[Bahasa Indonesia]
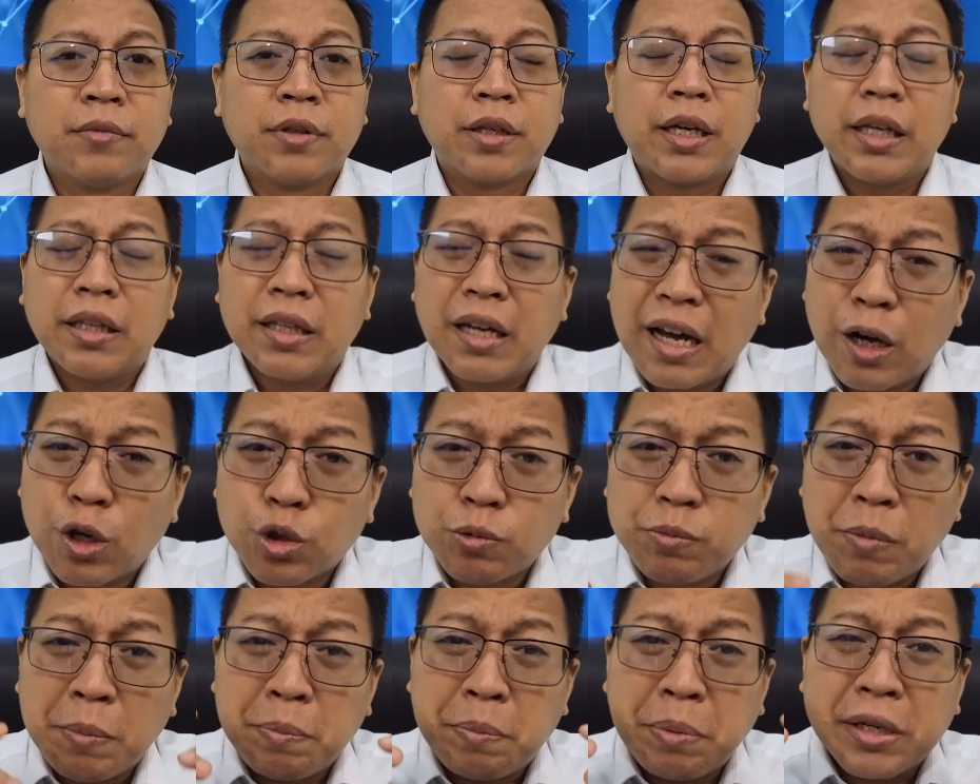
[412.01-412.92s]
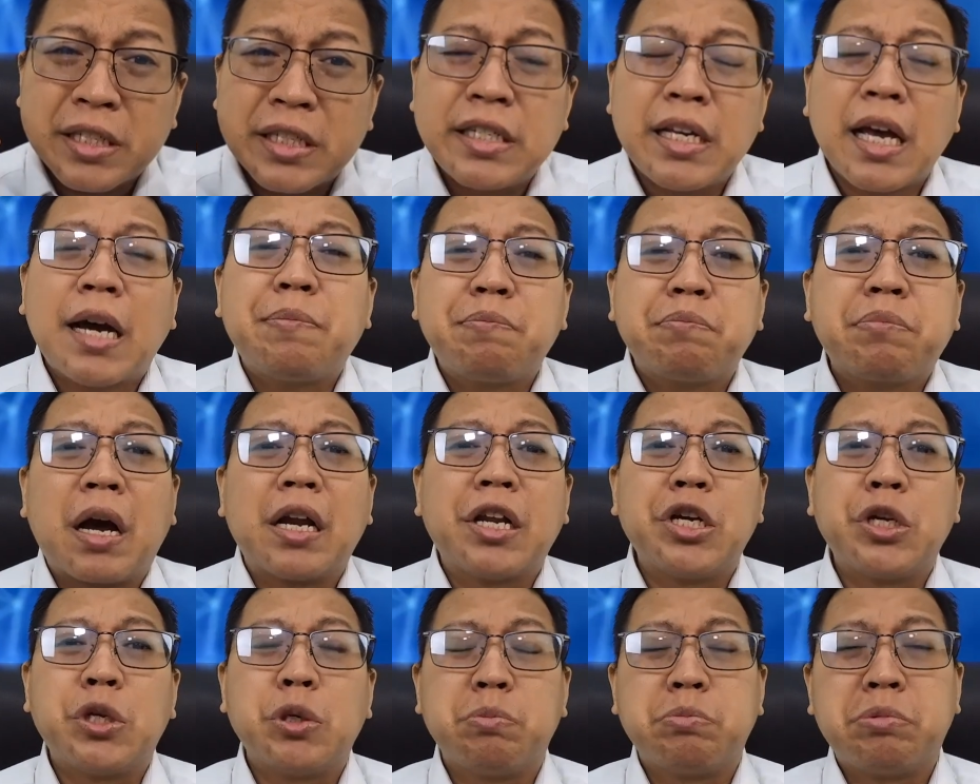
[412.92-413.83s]
Kita harus mempersiapkan
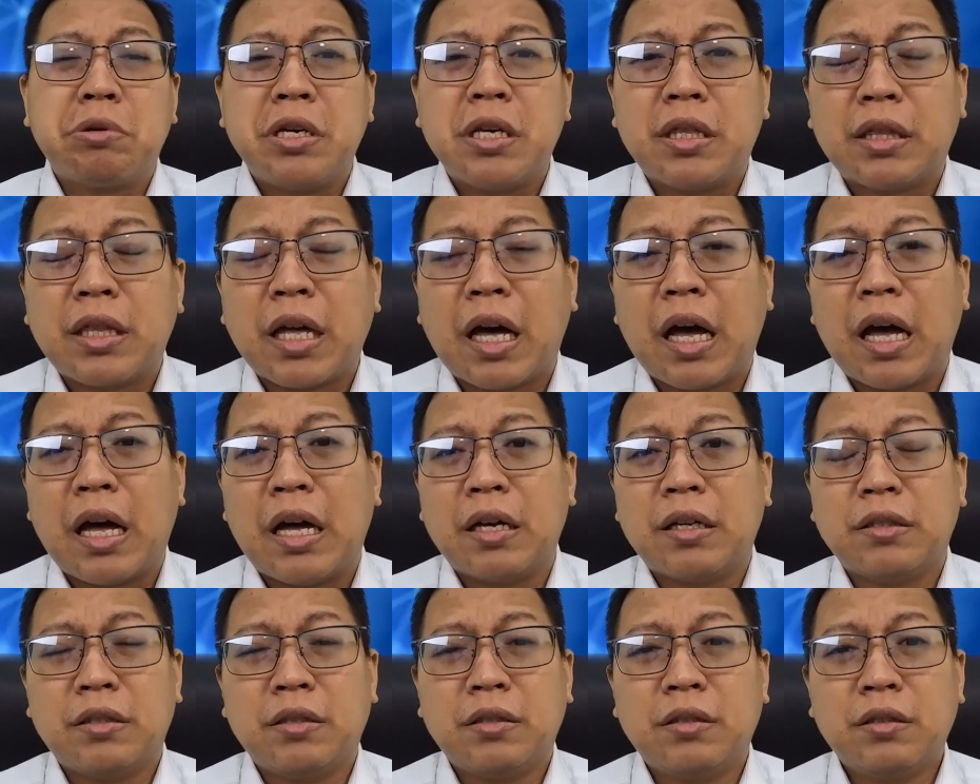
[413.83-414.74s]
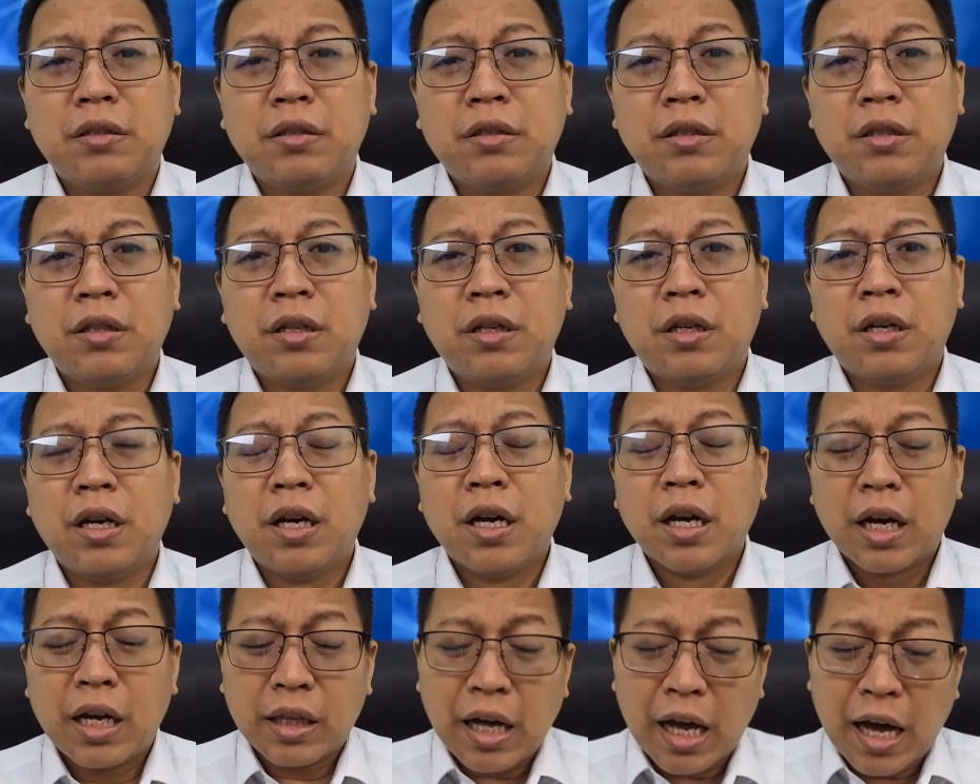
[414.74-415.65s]
hidup kita.
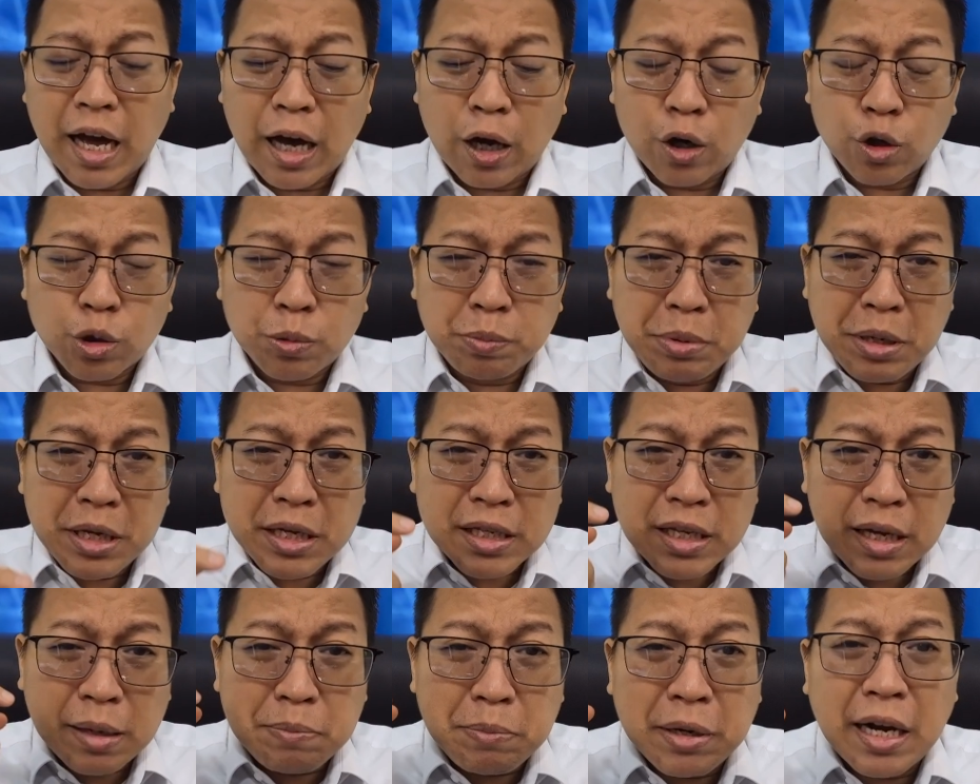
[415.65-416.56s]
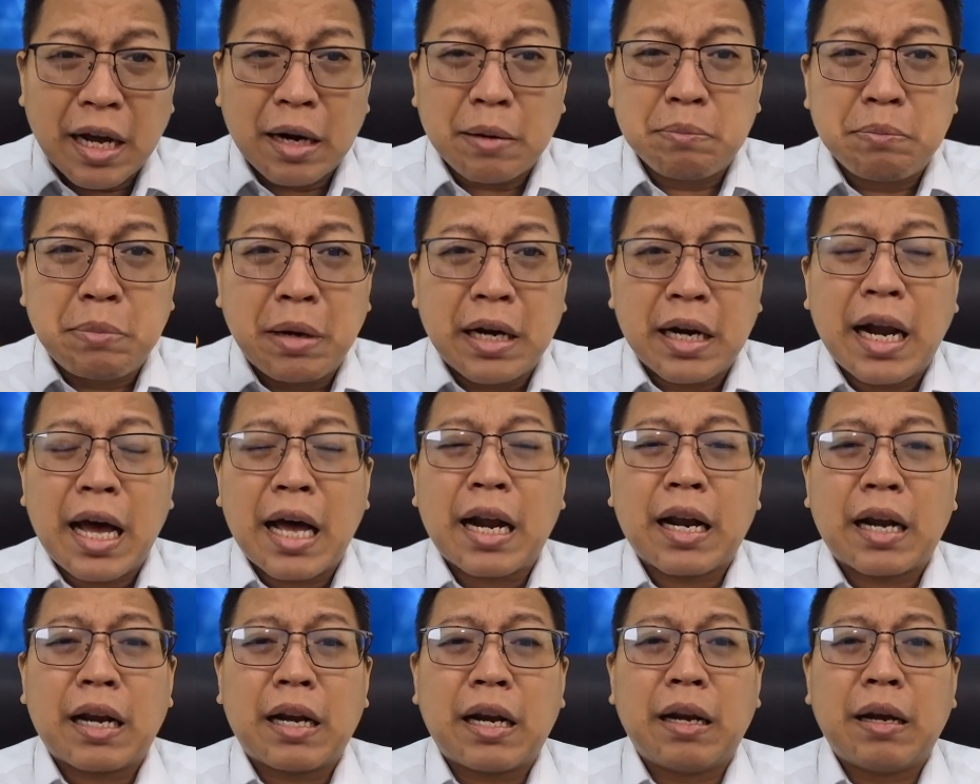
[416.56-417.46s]
Kita harus bisa
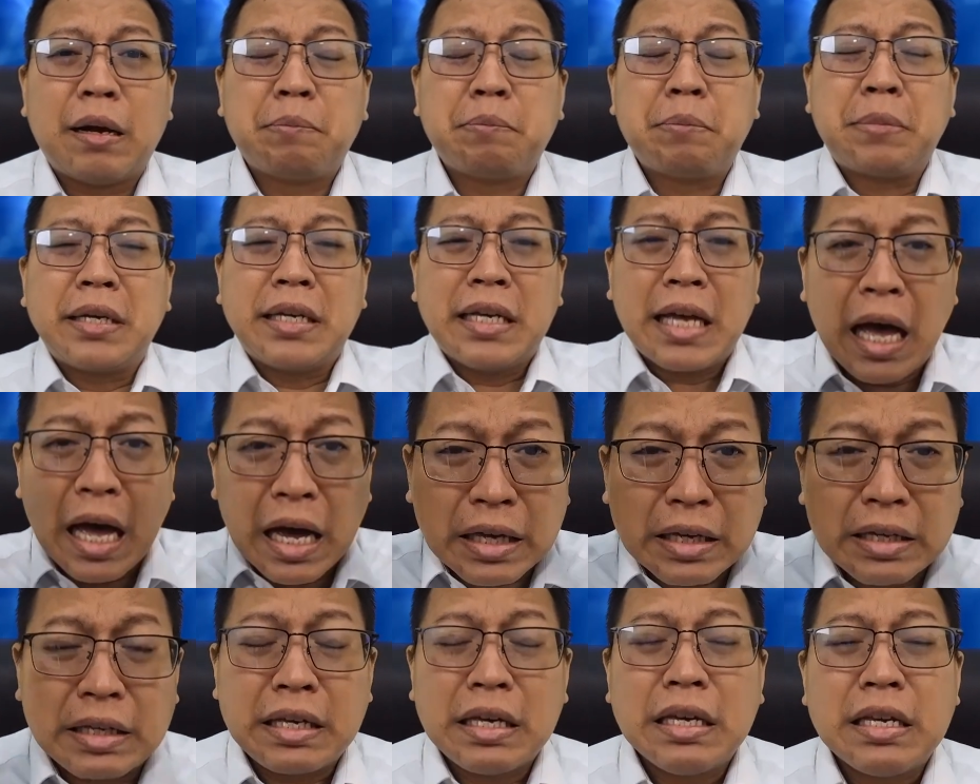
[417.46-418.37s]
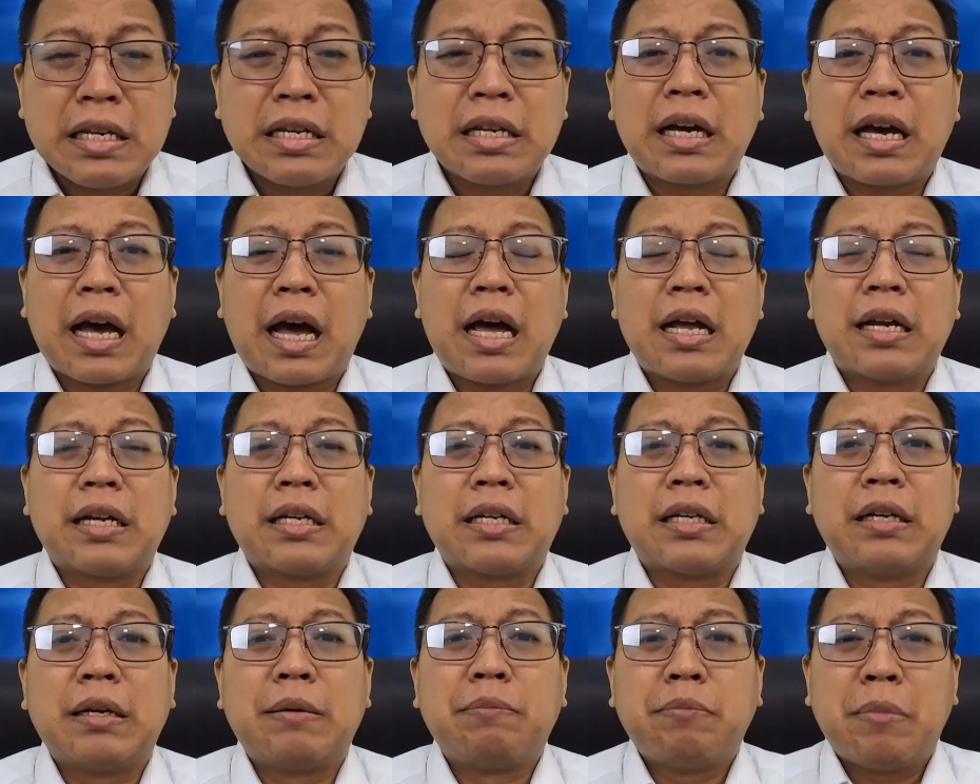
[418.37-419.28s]
benar-benar
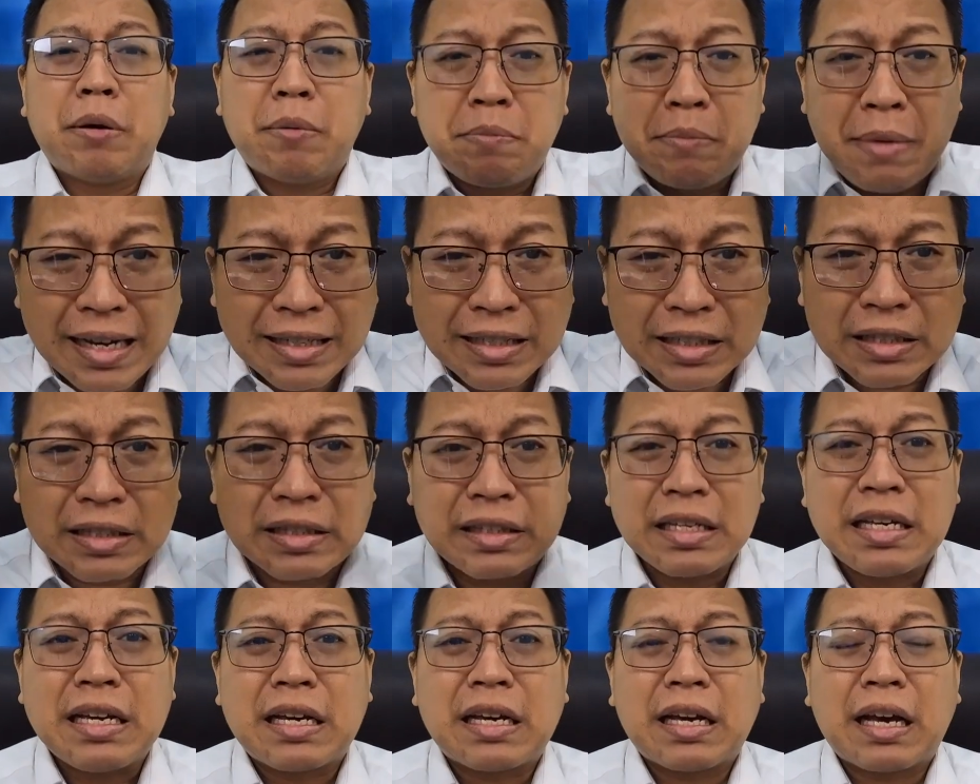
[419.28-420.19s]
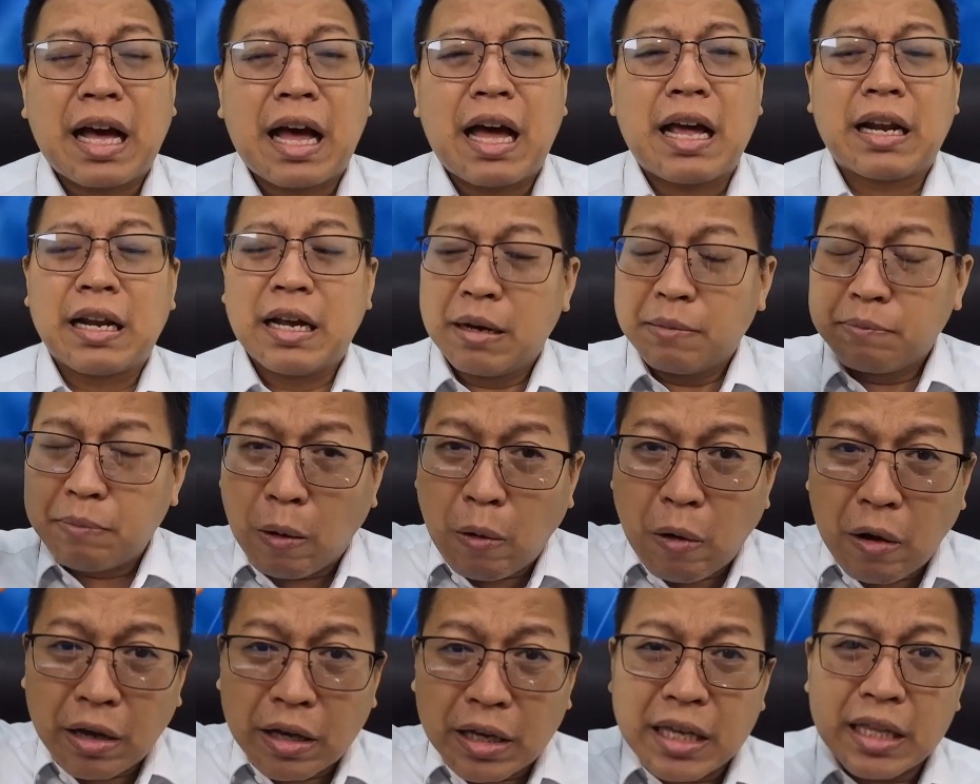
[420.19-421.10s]
meyakinkan, memastikan
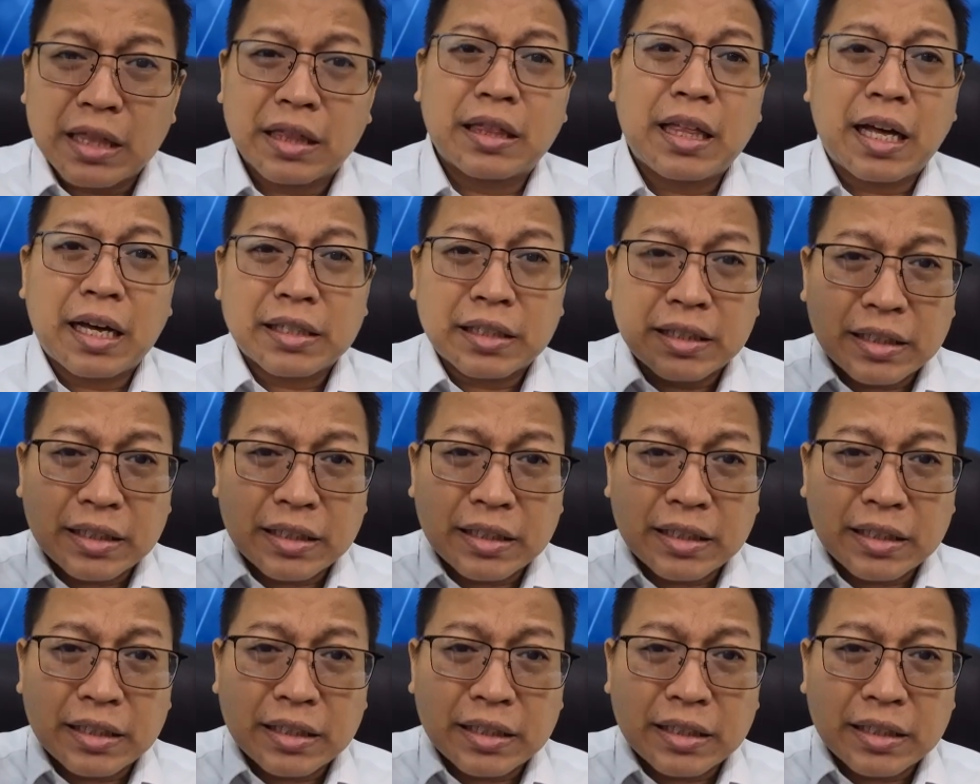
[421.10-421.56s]
bahwa kita